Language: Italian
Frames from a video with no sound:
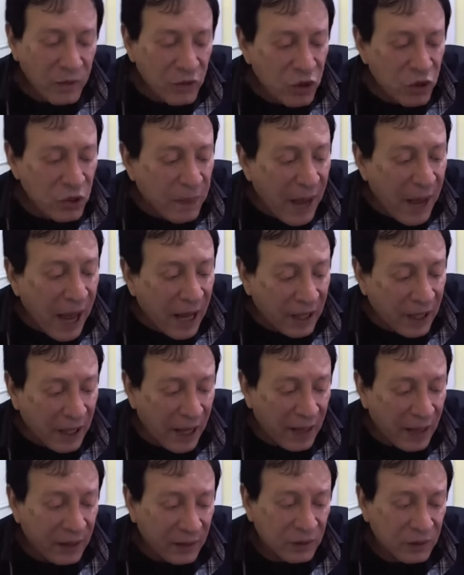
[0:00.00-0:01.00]
ci
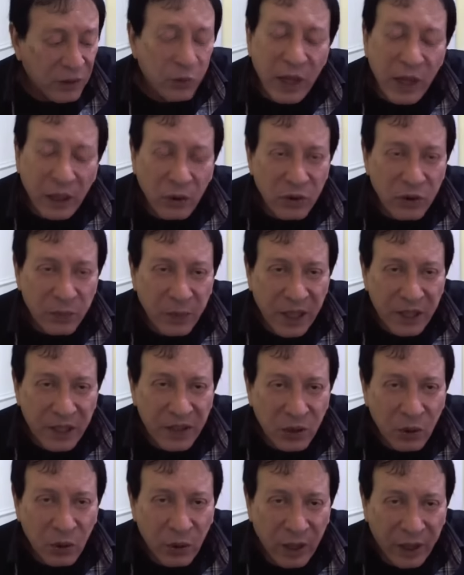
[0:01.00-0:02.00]
parla di una
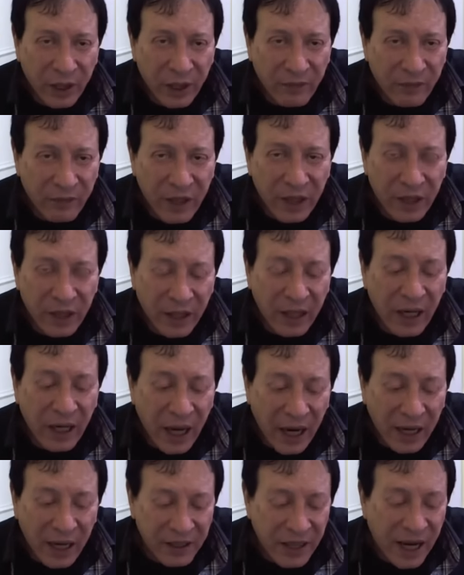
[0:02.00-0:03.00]
cospirazione che avvenne
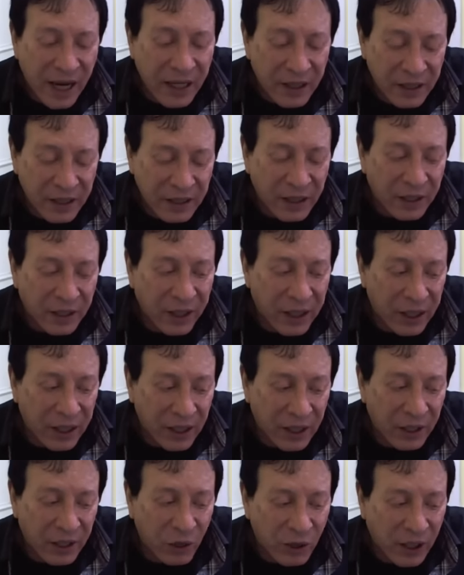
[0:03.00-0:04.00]
ai danni del
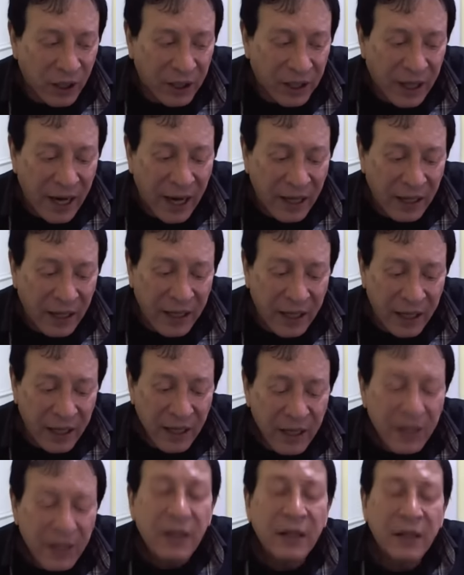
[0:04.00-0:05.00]
re Erode il
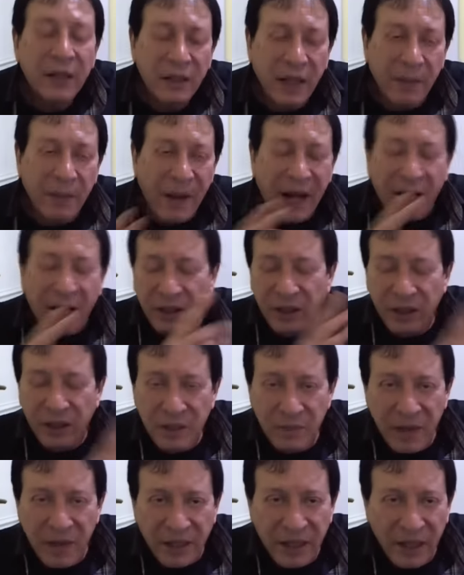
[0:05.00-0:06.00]
Grande da parte
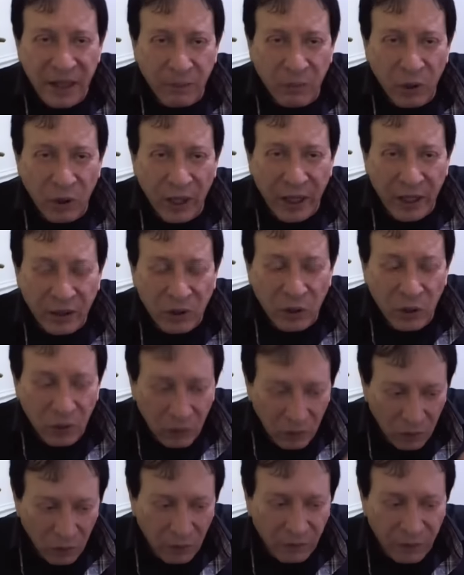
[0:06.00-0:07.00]
di Maria
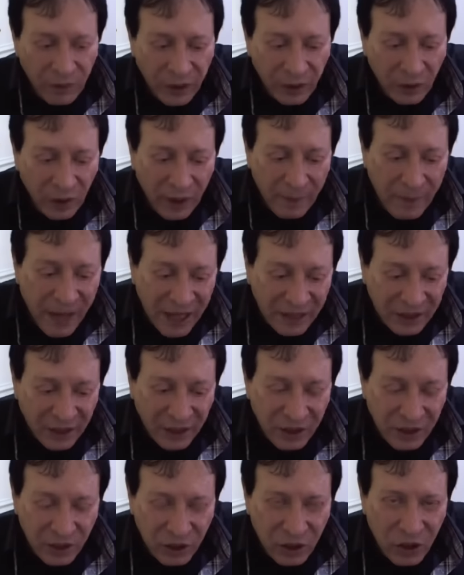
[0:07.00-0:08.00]
Boeto, ovvero la
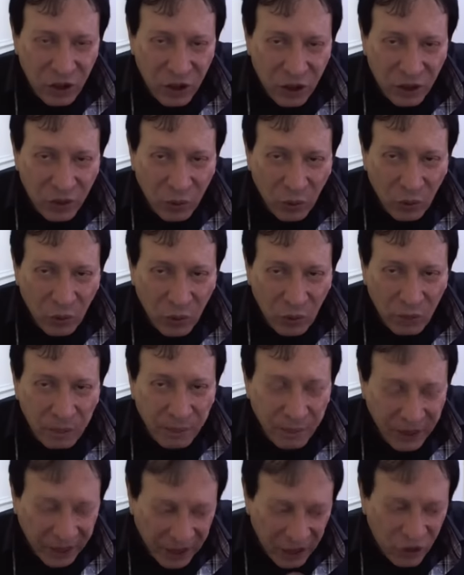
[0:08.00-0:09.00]
madre di
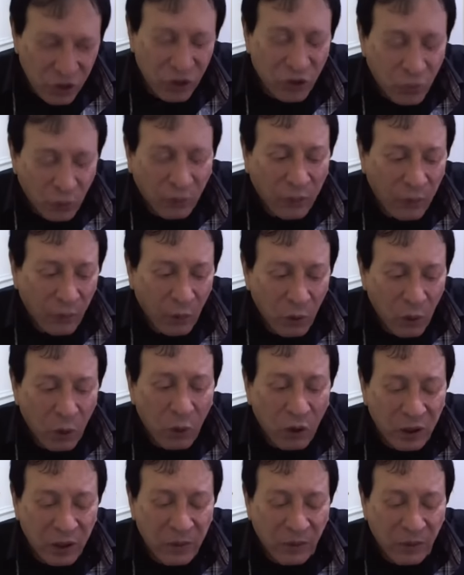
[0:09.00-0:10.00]
Gesù, perché Gesù fu
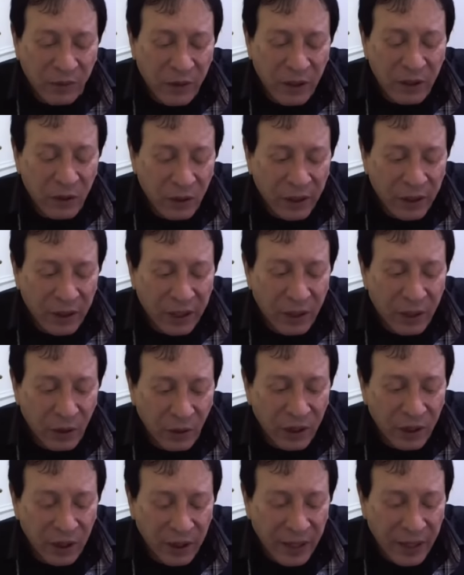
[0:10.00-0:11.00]
l'ultimo figlio del re
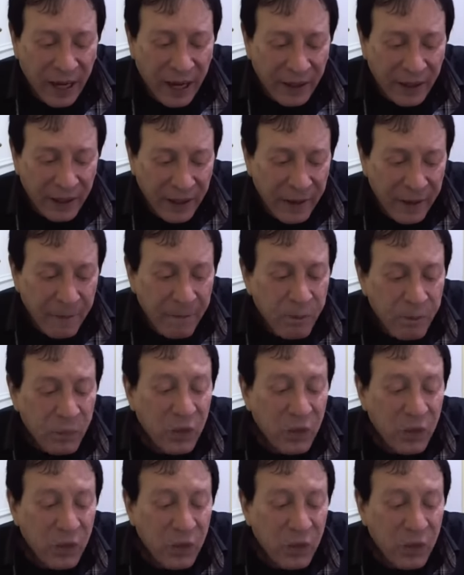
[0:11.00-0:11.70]
Erode il Grande,